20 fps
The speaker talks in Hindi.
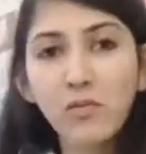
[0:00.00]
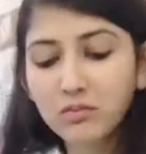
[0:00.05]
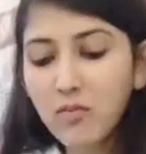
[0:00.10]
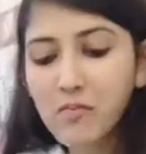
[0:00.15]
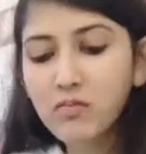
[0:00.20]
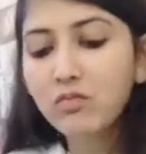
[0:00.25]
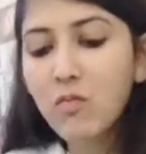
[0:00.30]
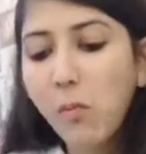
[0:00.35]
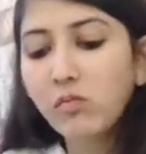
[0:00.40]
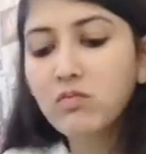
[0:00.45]

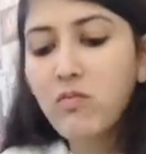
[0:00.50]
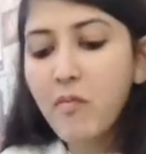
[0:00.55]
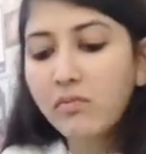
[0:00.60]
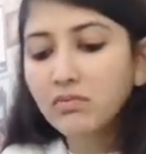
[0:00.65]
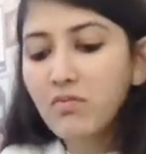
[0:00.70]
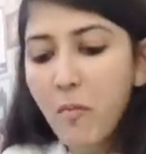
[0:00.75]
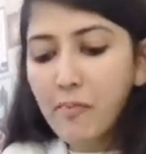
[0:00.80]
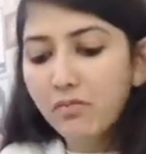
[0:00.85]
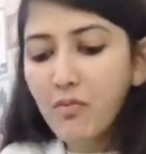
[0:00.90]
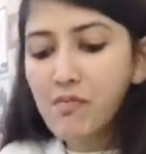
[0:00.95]
एवरी थिंग जो
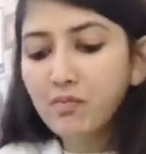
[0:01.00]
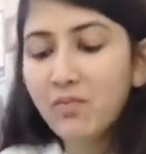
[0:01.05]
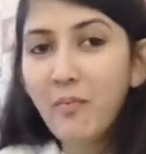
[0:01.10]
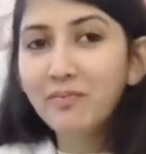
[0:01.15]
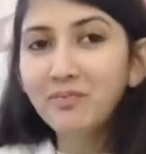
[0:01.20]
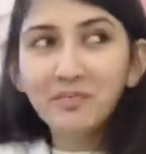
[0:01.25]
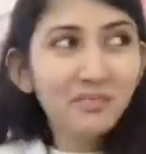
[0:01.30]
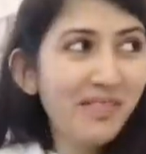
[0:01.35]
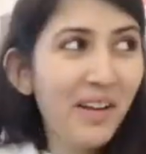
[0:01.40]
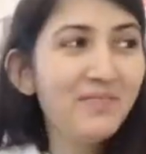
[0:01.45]
मुझे खाना
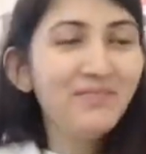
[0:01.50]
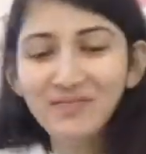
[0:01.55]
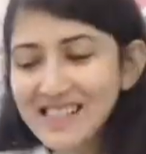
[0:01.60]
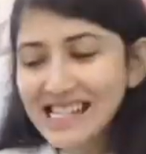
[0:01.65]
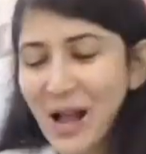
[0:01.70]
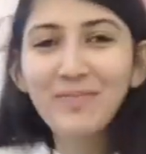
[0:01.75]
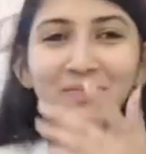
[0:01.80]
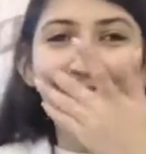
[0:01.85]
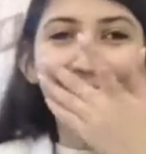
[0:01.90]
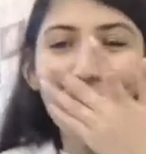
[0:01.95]
है
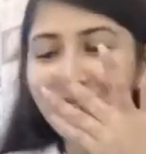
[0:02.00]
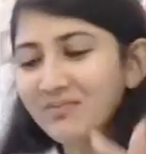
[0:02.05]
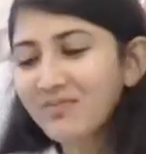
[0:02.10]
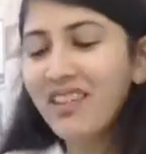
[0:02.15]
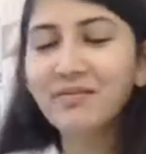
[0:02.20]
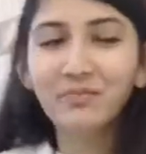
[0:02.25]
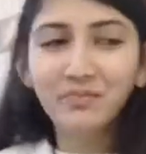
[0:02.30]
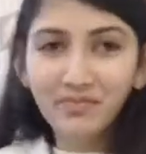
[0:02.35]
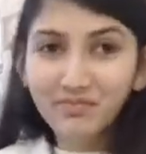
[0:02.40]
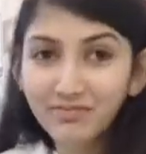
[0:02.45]
चॉकलेट वो खा